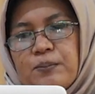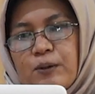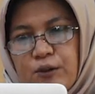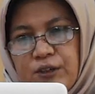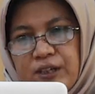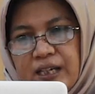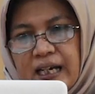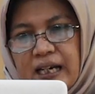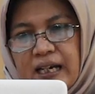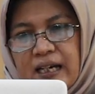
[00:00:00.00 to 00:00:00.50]

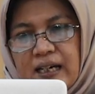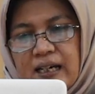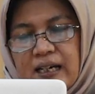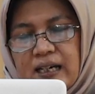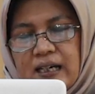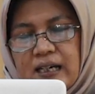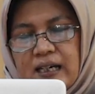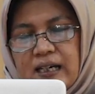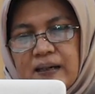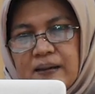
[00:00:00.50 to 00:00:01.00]
proyek,
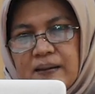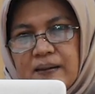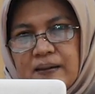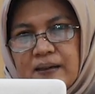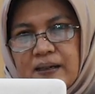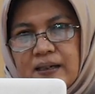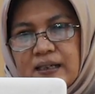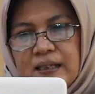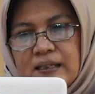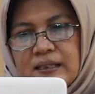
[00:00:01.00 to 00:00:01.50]

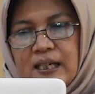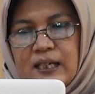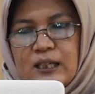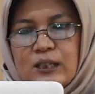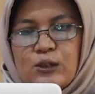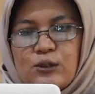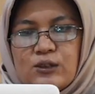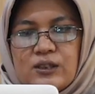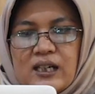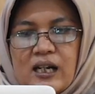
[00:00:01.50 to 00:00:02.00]

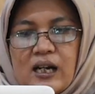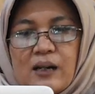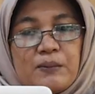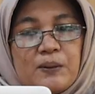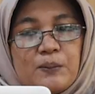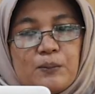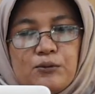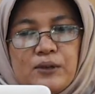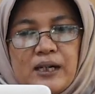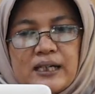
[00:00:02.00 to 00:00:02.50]
yaitu dengan
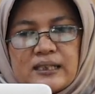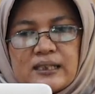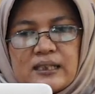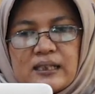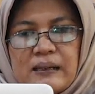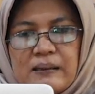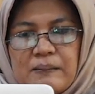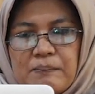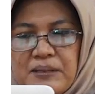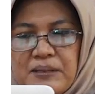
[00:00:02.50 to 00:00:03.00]
membuat